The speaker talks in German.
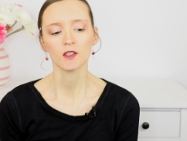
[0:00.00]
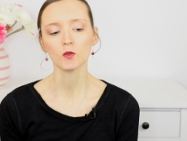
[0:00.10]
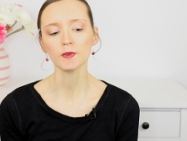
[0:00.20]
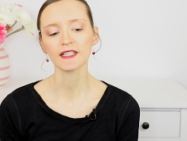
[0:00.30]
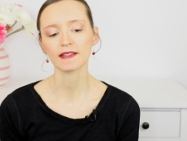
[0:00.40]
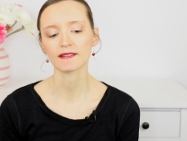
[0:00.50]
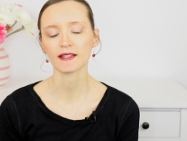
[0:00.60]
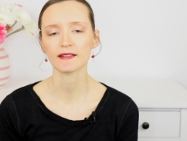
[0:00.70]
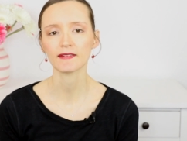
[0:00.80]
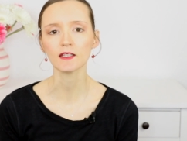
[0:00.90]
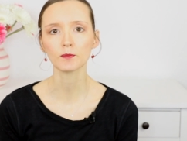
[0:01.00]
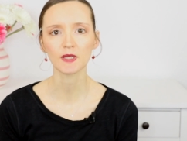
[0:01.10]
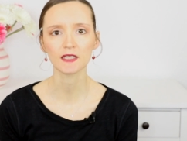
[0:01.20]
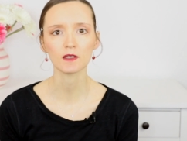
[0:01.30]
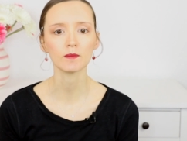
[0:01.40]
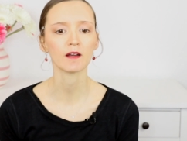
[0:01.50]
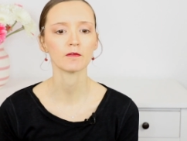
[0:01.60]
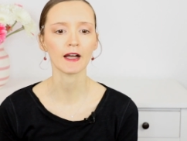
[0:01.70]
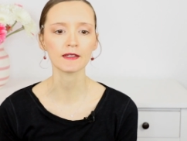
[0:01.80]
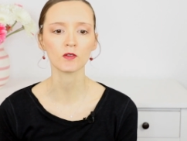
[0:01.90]
Jupiters Transit bringt
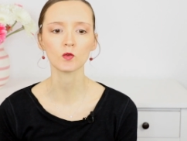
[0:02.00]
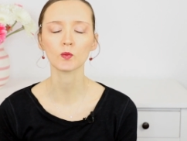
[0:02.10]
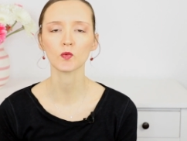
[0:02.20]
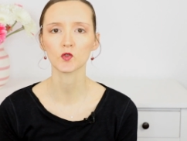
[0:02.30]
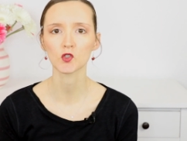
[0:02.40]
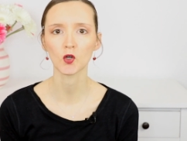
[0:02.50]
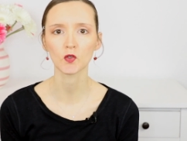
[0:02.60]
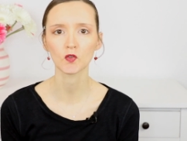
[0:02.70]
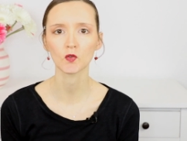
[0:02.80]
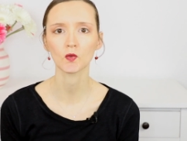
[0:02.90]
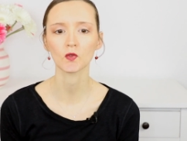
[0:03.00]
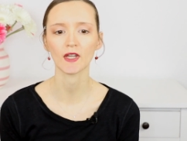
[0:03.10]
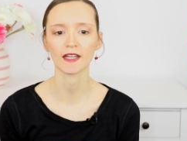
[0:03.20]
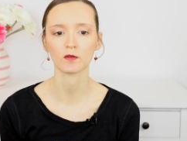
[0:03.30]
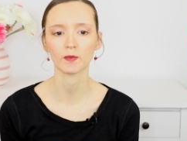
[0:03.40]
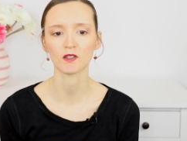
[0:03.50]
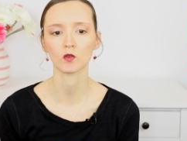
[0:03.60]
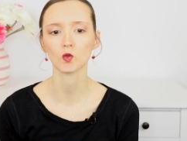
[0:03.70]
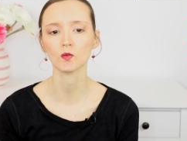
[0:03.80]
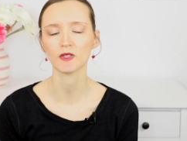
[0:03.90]
immer Wachstumschancen und
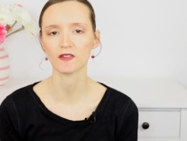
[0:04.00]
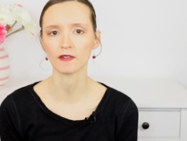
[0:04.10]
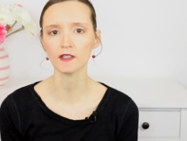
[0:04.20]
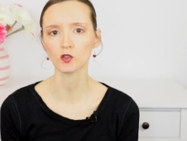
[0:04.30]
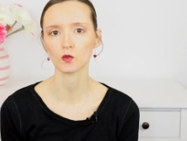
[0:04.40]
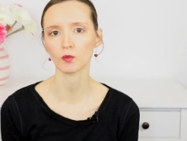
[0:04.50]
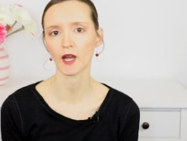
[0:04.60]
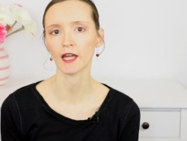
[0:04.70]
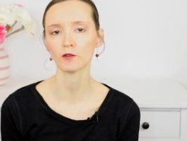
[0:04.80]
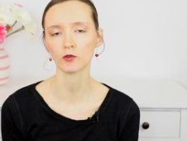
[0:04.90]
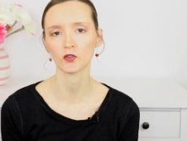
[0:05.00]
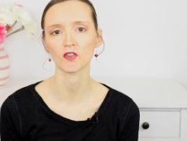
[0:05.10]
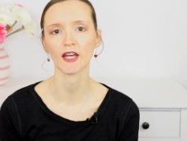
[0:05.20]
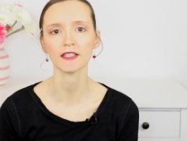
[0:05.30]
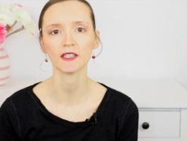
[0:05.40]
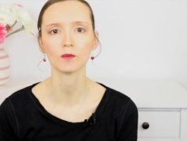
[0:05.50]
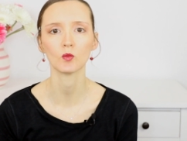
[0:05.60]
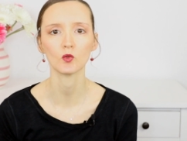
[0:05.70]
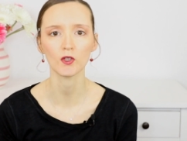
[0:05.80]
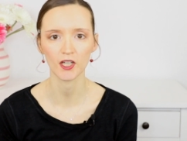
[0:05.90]
Expansion mit sich und beeinflusst dann eben
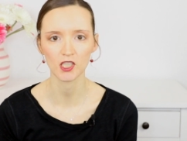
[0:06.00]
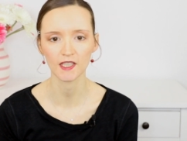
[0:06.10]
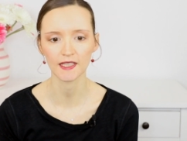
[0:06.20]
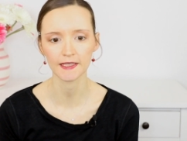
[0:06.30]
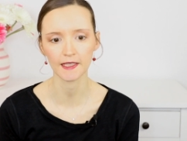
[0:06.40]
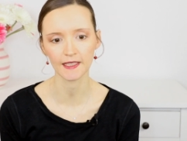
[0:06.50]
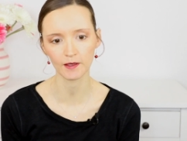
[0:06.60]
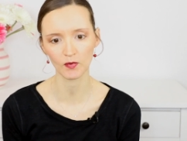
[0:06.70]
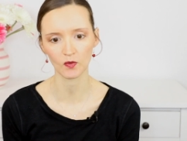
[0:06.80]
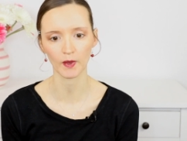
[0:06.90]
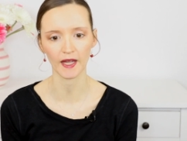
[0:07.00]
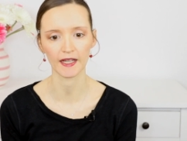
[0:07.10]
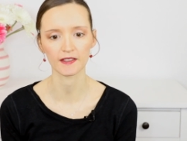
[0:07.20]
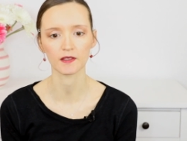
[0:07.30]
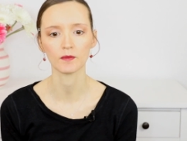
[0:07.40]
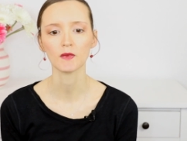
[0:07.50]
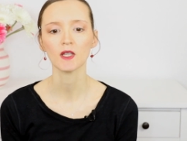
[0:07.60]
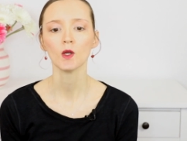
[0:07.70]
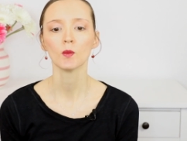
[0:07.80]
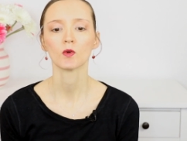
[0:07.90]
unterschiedliche Lebensbereiche.
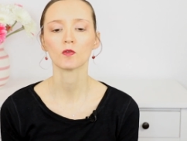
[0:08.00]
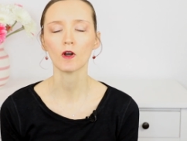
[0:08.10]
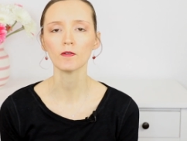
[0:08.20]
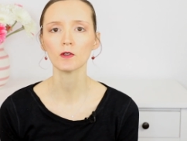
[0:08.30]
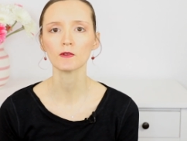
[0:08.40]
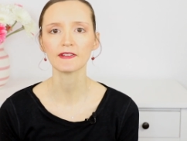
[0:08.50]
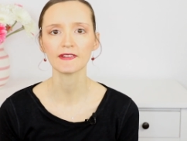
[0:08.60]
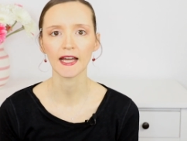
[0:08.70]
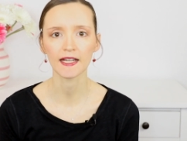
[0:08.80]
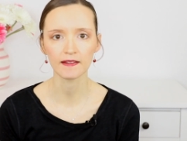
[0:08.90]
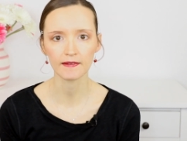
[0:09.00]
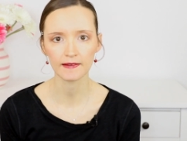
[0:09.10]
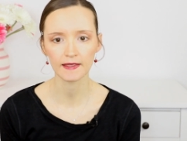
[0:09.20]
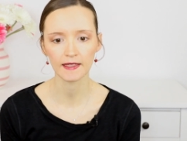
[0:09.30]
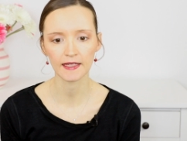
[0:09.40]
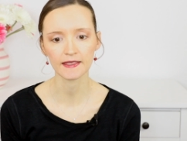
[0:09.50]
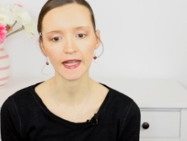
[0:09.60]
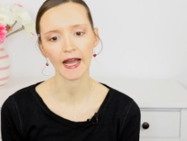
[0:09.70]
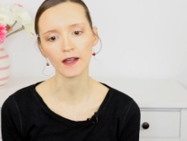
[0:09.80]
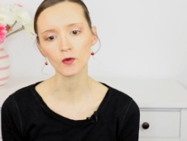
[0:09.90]
Bevor wir uns die einzelnen
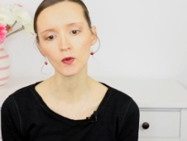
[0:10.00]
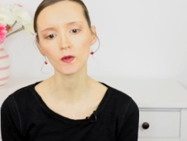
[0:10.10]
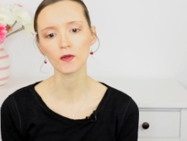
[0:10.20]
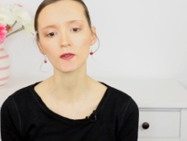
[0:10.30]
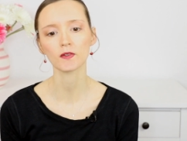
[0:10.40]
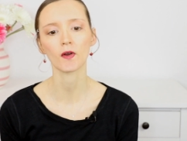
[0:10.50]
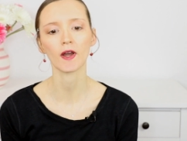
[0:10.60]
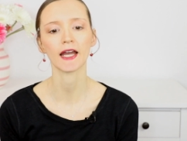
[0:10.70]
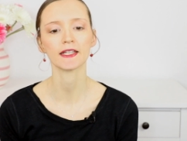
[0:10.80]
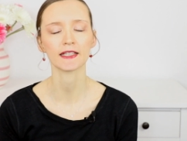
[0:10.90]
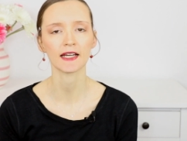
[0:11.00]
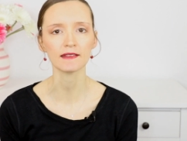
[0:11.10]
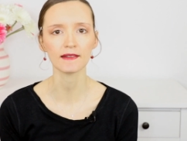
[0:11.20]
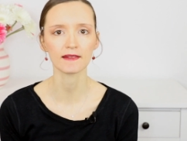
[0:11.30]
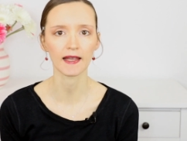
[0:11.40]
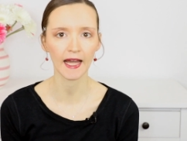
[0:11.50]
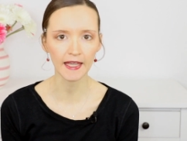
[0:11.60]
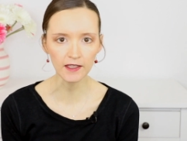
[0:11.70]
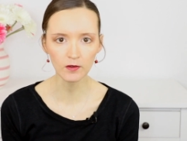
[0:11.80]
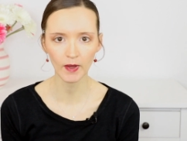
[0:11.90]
Länder angucken, noch eine ganz
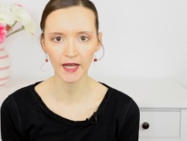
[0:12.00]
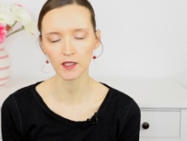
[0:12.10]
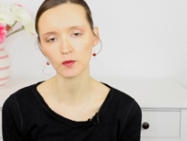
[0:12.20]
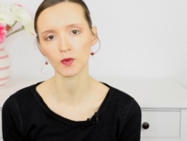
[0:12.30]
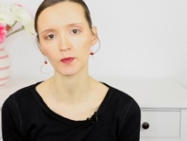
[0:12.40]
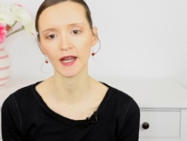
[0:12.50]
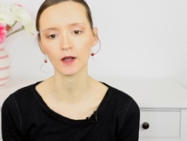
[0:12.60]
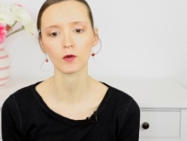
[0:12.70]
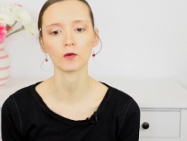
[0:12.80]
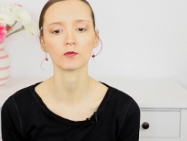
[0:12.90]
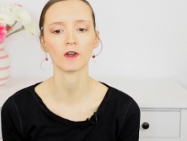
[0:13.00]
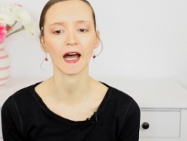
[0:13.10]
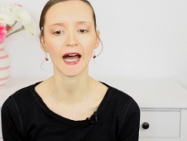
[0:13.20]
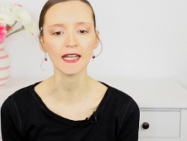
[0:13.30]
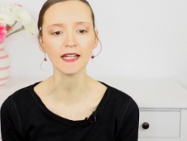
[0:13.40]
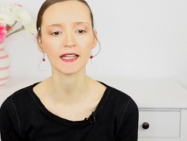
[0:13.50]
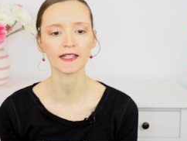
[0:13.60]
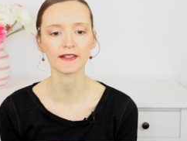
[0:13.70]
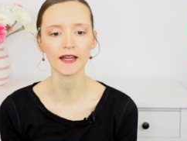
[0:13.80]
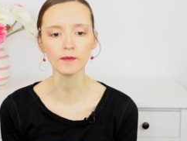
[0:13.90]
allgemeine Bemerkung für alle
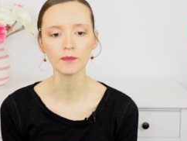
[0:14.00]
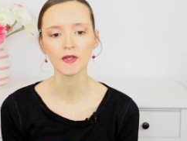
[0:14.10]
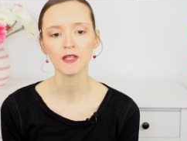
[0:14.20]
Länder.